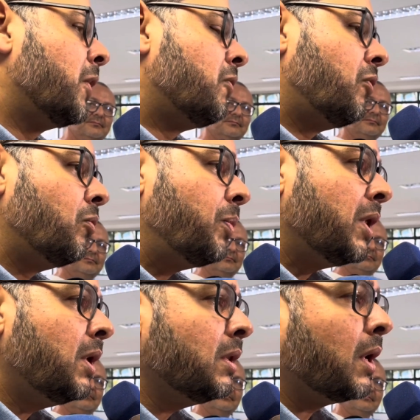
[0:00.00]
Foi um
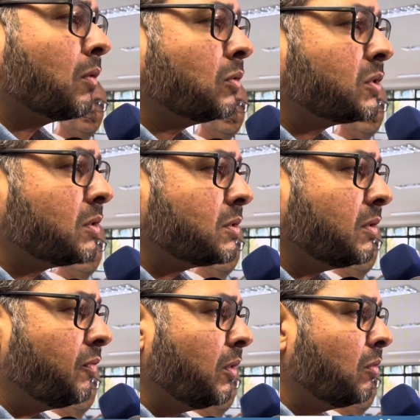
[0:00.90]
pedido da construção
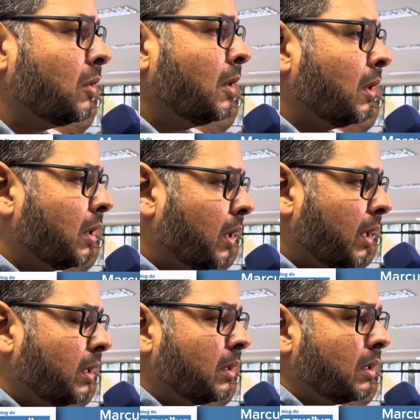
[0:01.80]
civil é,
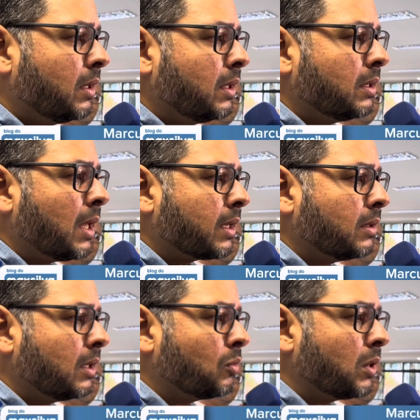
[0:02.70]
e, e da,
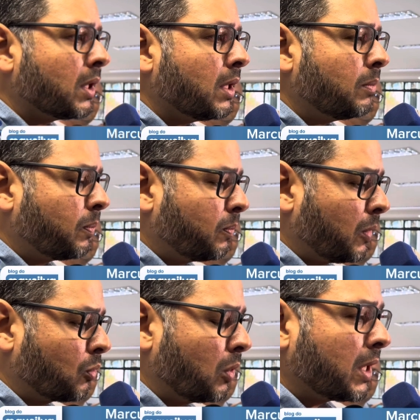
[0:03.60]
de todo aquele de
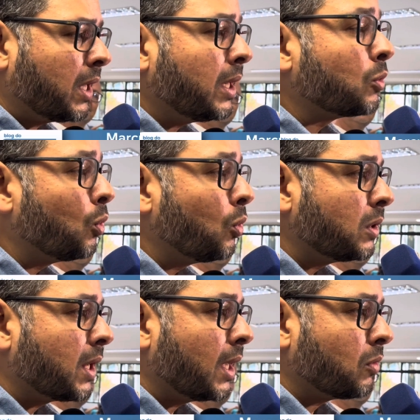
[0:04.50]
todo aquele entorno de
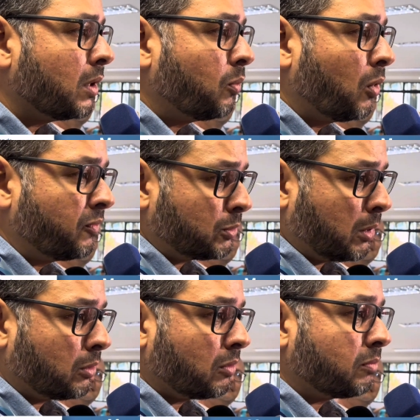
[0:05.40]
Catolé de Boa Vista, porque
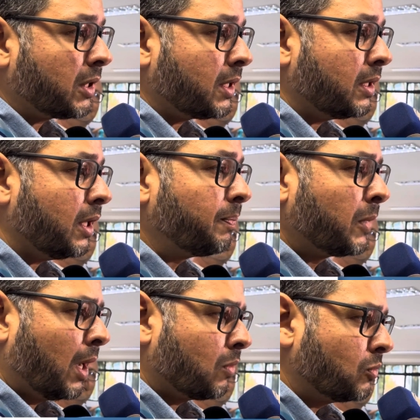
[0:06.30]
nós vamos atender
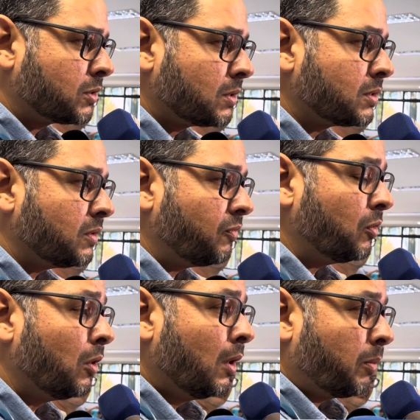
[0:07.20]
a construção civil,
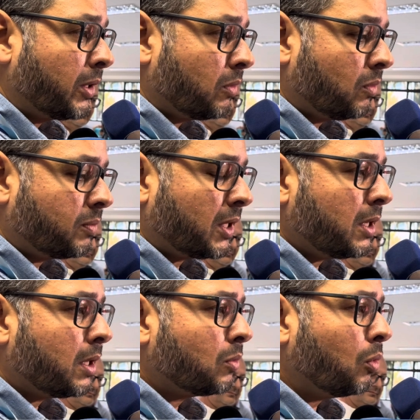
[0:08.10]
mas nós vamos
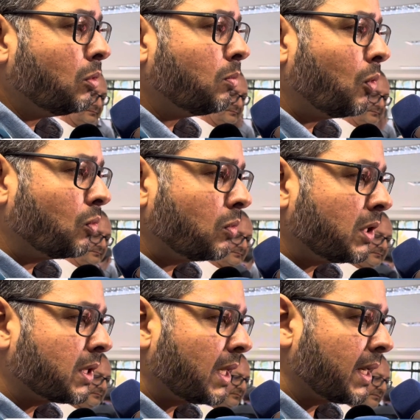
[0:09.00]
atender todo mundo que
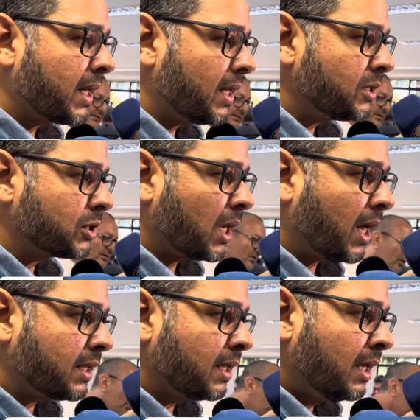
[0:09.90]
está naquela
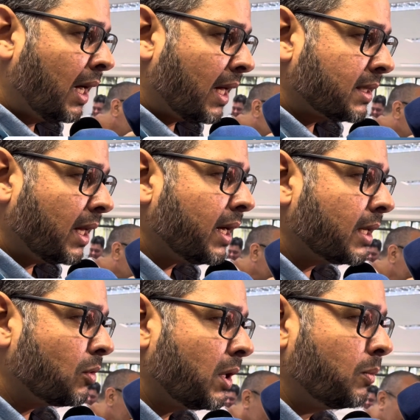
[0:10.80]
estrada até
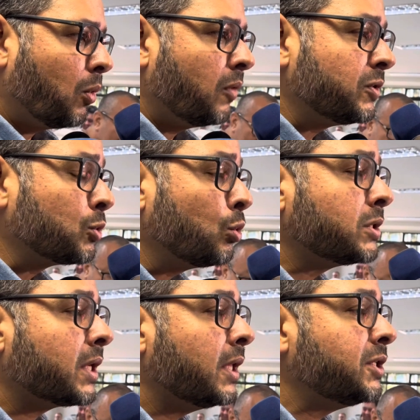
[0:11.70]
Catolé de Boa Vista, todos
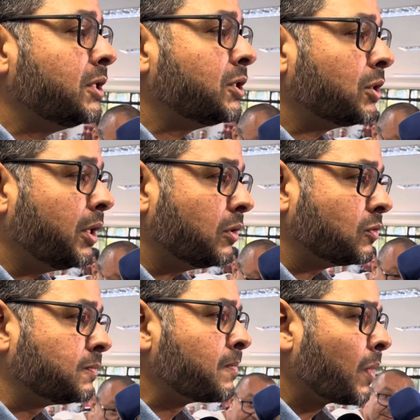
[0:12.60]
aqueles
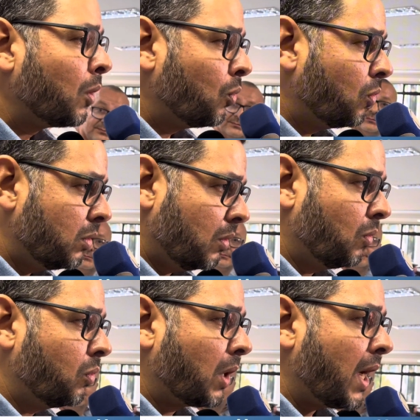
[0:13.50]
distritos o, o
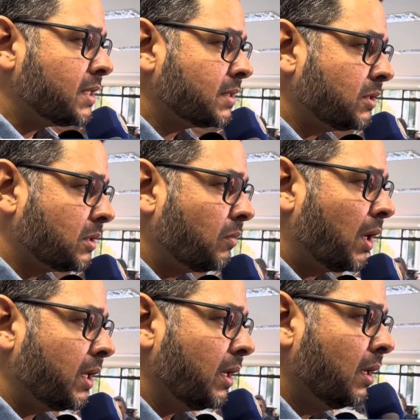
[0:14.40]
rurais que estão
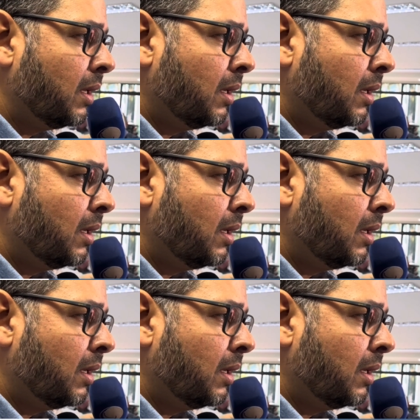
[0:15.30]
ali,